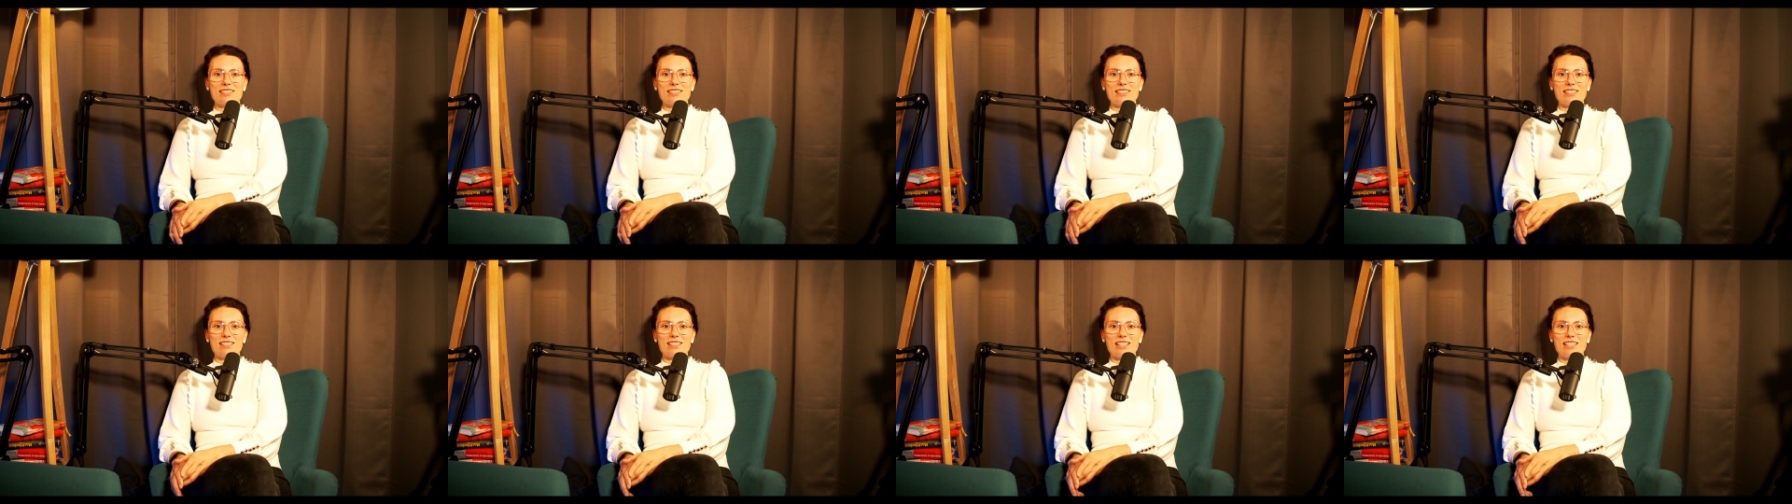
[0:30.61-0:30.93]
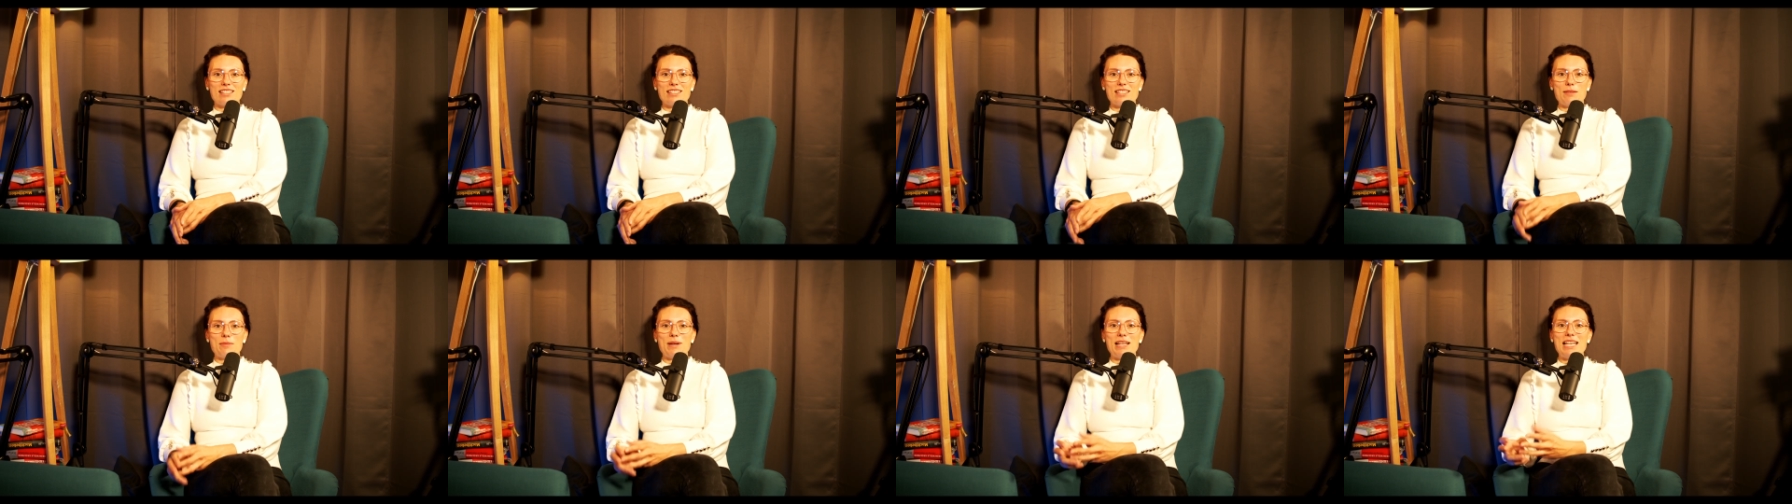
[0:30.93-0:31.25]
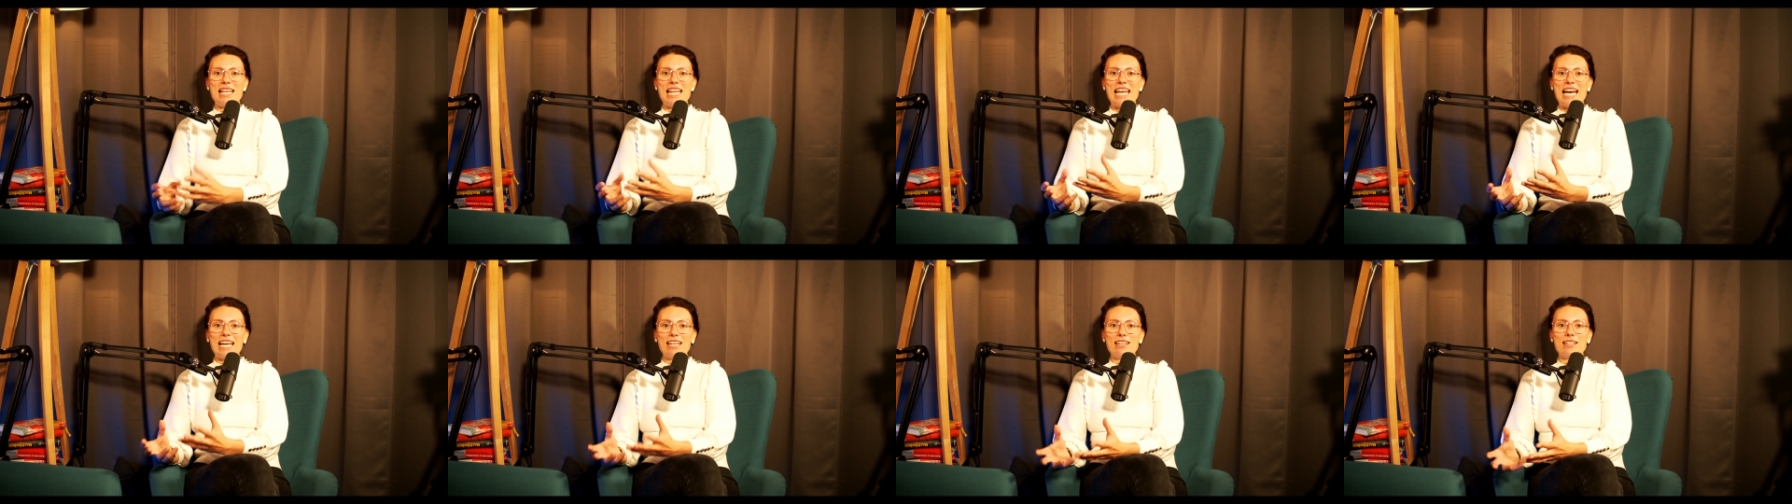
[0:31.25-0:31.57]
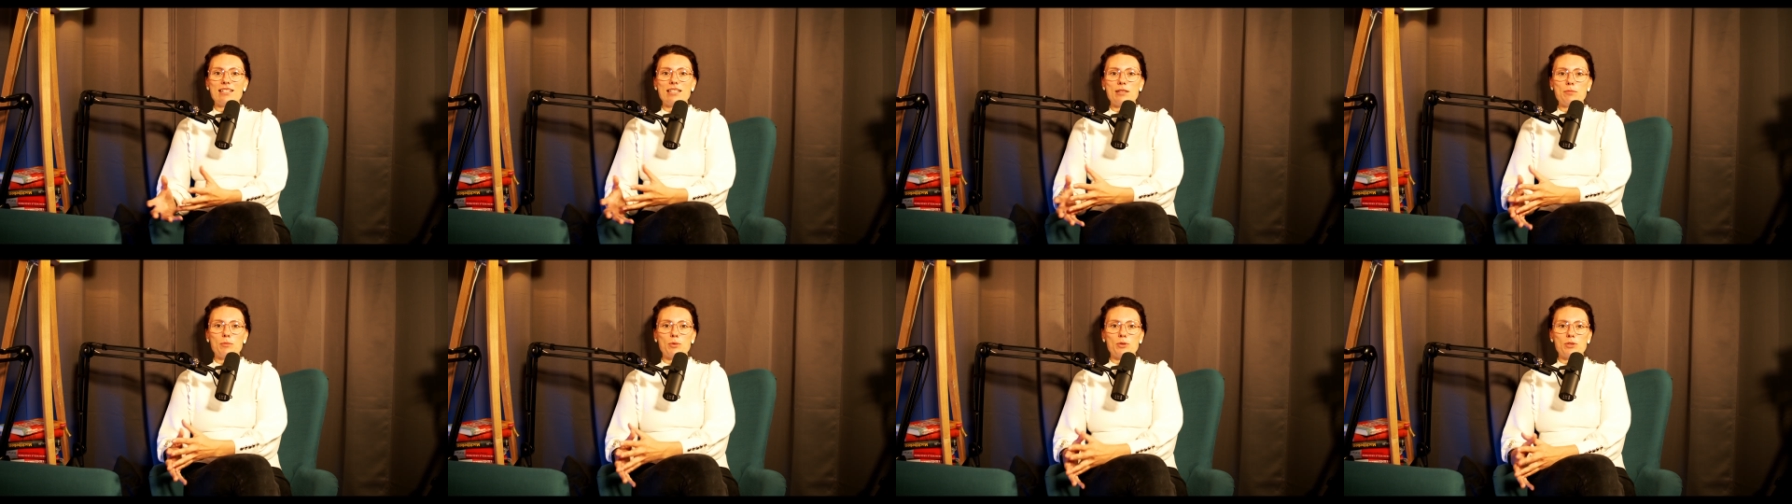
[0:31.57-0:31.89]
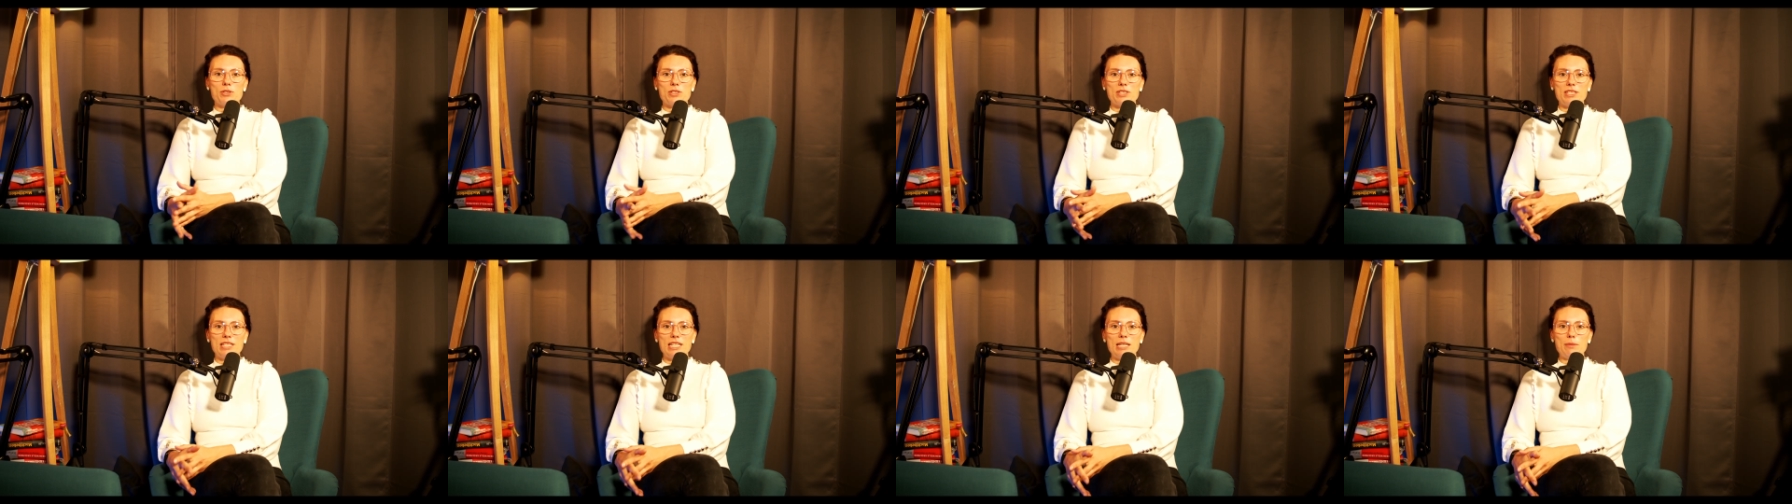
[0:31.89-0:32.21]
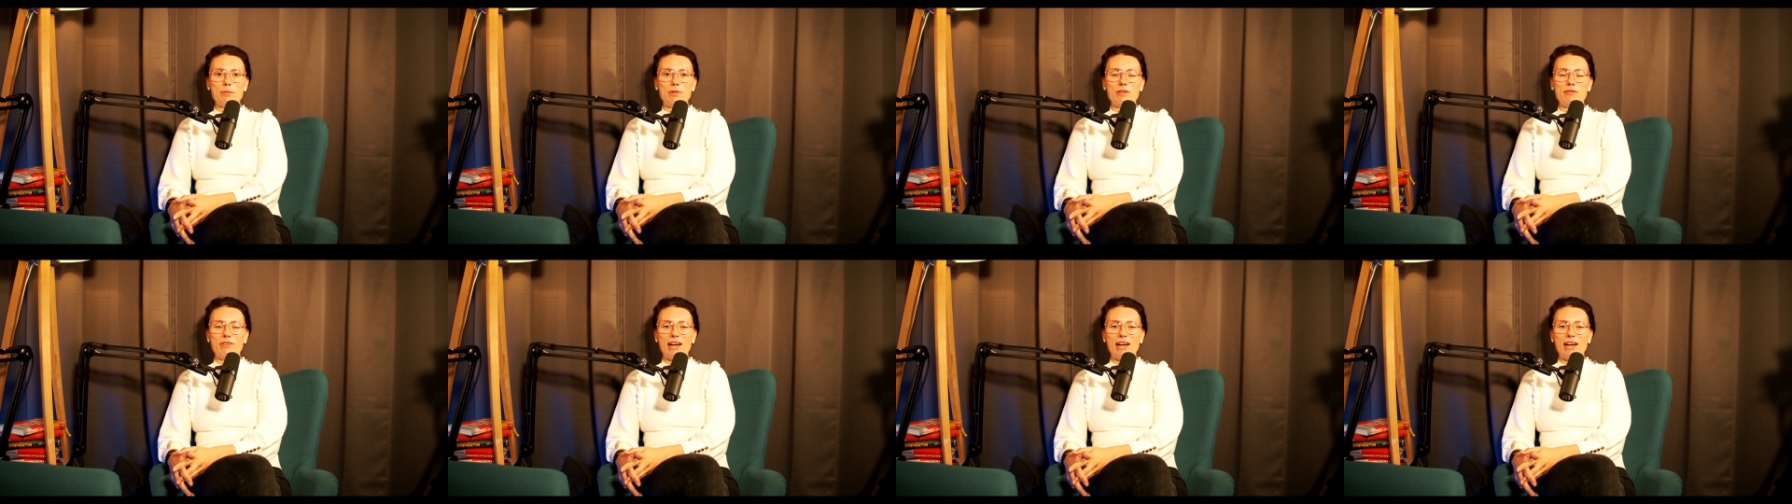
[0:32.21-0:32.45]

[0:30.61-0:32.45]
das ganze Thema Lernen im Unternehmen,